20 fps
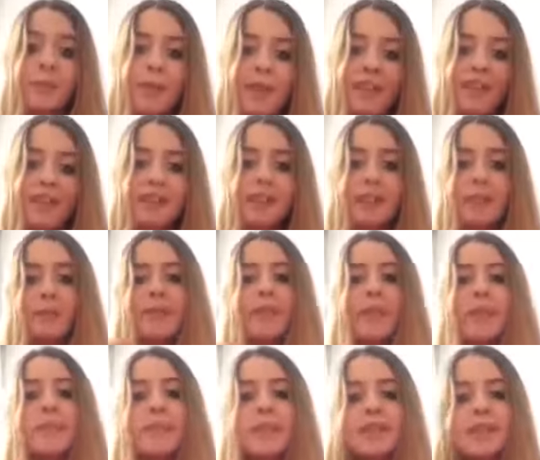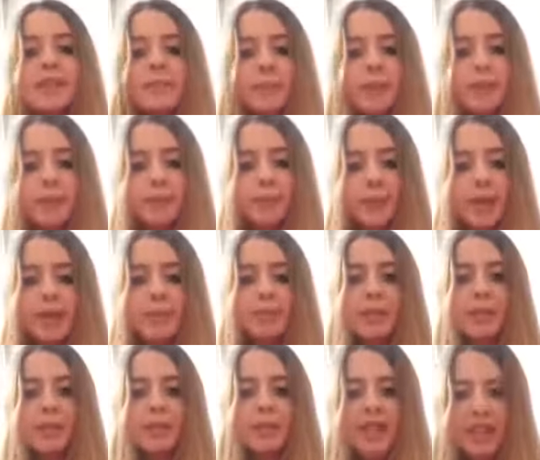Biz ve bizim gibi
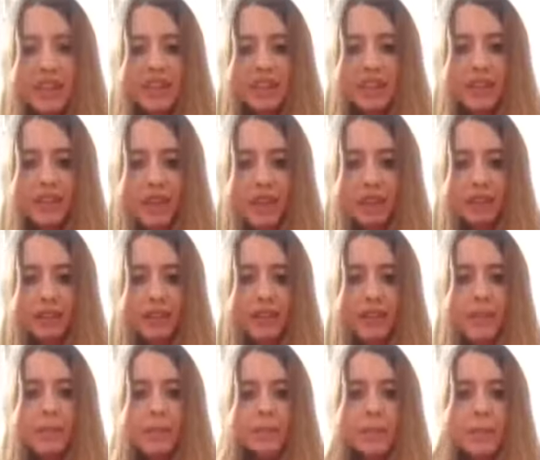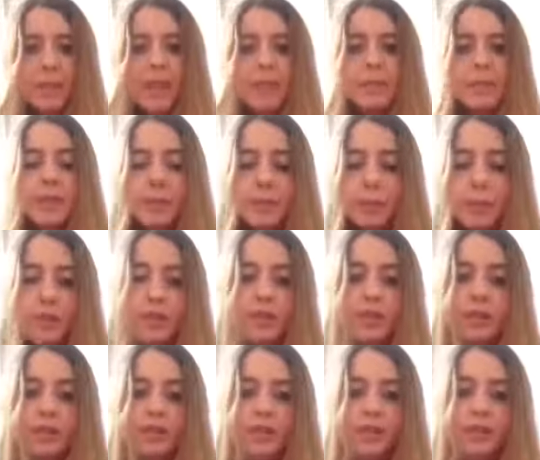benim gibi gençler, benim gibi
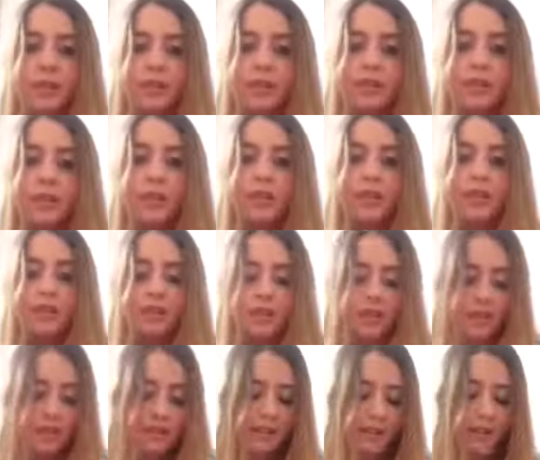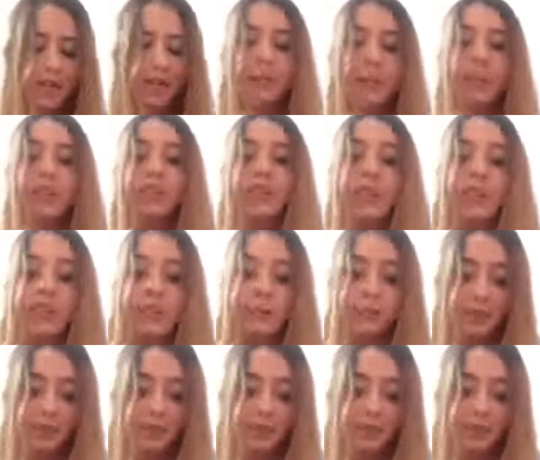düşünen insanlar seni başkan